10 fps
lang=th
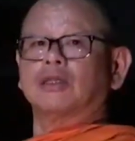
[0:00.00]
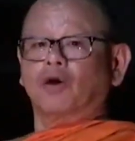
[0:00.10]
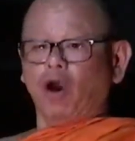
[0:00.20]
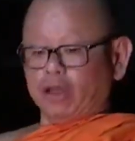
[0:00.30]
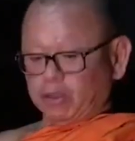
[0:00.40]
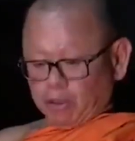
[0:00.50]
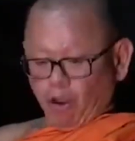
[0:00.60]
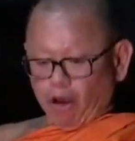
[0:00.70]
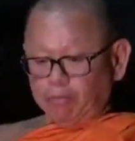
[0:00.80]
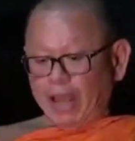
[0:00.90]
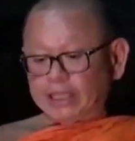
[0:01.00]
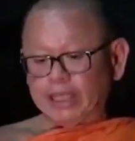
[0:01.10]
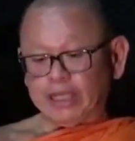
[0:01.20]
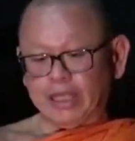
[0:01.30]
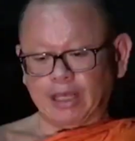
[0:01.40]
แต่ก่อนขอนไม้
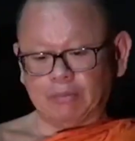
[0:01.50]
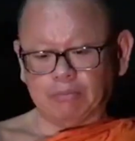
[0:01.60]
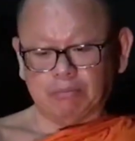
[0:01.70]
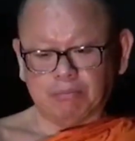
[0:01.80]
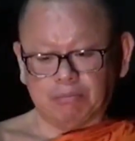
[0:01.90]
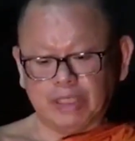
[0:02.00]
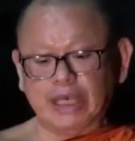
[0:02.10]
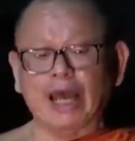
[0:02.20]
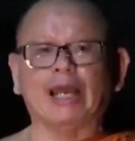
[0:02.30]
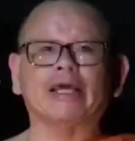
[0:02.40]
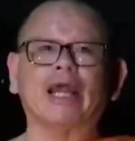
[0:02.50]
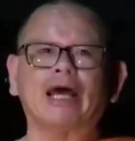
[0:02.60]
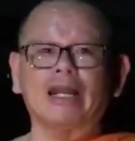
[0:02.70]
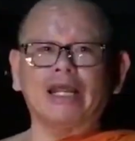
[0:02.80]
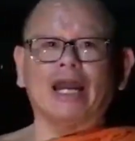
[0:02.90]
ตีเนี่ยไม่ใช่อันเล็กนะ
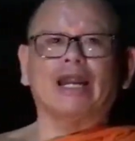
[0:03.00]
อันนี้